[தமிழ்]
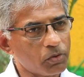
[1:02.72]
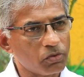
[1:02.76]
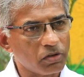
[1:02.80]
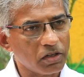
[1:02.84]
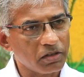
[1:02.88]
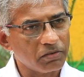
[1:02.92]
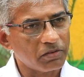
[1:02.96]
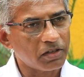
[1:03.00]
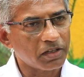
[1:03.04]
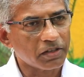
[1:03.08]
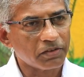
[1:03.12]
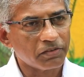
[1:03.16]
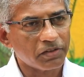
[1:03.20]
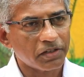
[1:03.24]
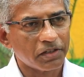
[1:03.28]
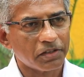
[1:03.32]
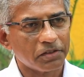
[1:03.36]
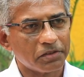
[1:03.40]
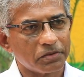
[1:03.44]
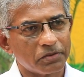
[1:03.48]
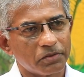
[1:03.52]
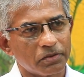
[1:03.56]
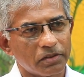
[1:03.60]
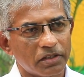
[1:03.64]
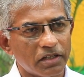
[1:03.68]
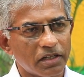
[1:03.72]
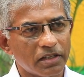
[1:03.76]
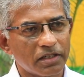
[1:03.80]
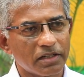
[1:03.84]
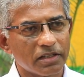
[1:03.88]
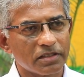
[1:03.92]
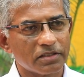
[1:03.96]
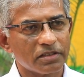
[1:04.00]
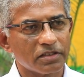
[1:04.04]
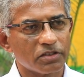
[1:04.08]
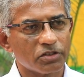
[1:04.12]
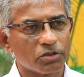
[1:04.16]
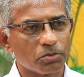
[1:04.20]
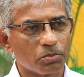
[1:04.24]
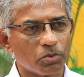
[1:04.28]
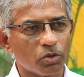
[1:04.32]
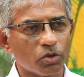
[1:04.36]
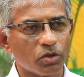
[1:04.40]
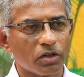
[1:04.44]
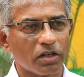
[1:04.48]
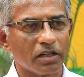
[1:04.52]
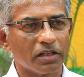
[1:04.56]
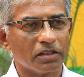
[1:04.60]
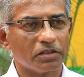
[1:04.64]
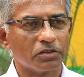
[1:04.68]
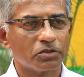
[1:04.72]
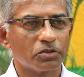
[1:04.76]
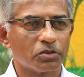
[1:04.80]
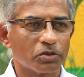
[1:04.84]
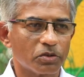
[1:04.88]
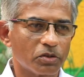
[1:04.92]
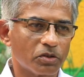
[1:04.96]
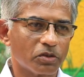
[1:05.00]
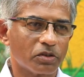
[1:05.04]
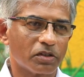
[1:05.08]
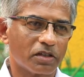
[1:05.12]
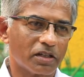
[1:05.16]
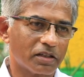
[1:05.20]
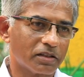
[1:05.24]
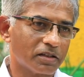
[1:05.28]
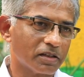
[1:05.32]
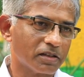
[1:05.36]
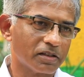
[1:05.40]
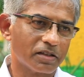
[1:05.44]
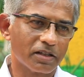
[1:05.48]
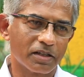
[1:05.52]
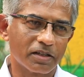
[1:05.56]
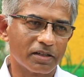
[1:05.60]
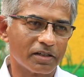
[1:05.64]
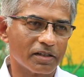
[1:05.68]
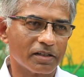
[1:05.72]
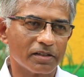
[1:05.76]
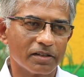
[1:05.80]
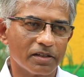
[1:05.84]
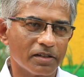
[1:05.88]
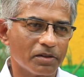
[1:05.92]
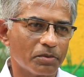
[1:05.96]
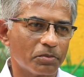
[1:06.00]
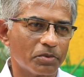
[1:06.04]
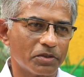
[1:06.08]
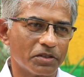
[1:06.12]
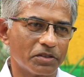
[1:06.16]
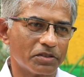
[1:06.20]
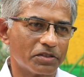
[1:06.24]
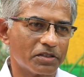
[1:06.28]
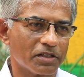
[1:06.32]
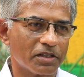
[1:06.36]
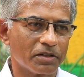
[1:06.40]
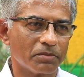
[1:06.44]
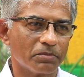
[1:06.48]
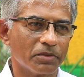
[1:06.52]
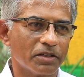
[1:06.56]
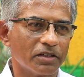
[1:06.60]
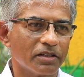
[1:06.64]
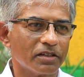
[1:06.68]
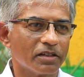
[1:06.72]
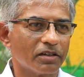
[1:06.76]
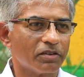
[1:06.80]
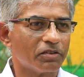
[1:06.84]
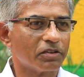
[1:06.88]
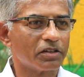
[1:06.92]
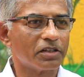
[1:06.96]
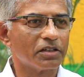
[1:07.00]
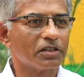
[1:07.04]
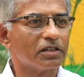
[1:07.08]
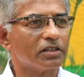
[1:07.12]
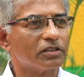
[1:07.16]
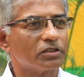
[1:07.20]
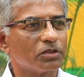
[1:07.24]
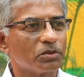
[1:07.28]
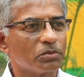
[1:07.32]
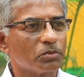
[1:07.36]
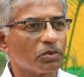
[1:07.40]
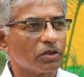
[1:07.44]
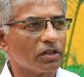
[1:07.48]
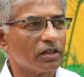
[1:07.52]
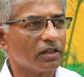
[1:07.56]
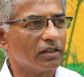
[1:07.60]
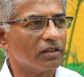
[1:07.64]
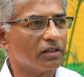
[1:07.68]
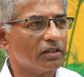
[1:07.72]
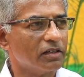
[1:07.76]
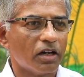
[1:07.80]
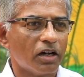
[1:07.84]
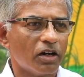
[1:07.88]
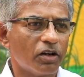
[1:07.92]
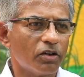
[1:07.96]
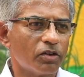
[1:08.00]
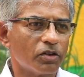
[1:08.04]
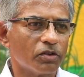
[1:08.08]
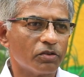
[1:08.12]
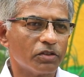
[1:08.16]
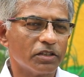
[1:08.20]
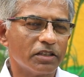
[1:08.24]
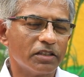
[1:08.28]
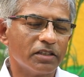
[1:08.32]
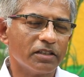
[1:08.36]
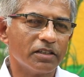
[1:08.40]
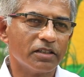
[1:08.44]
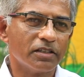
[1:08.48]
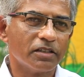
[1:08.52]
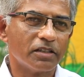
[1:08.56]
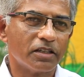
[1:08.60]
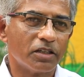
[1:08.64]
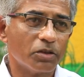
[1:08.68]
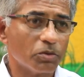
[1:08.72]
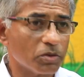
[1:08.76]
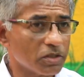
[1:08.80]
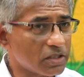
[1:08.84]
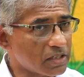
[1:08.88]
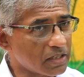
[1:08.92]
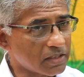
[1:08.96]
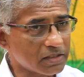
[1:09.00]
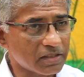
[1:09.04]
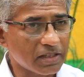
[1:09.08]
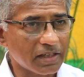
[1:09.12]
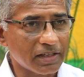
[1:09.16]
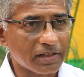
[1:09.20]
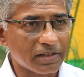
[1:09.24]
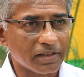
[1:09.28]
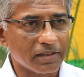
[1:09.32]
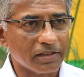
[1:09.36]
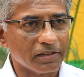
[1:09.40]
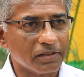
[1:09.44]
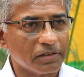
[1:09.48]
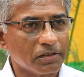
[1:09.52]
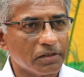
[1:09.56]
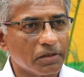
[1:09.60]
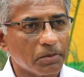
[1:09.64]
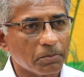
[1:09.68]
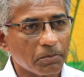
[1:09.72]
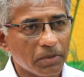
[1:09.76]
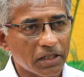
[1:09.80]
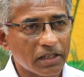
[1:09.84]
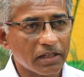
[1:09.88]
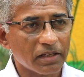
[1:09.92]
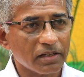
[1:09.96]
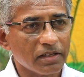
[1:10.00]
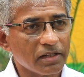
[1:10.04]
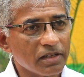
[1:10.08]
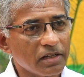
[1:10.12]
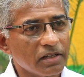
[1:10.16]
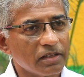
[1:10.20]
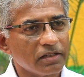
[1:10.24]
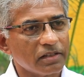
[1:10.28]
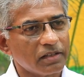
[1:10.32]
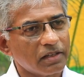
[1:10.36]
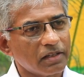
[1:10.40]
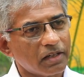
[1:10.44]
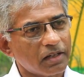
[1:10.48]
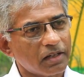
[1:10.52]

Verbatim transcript: அப்ரூவல் வாங்க வேண்டியிருக்கும் டாடா சன்ஸ் போர்டில் ஸோ ரத்தன் டாட்டா தான் அப்போ சேர்மேன் அவர்கிட்ட எடுத்துன்னு போனாங்க அவர் வந்து ஹி வாஸ் எக்ஸைட்டட் பட் ஆனால்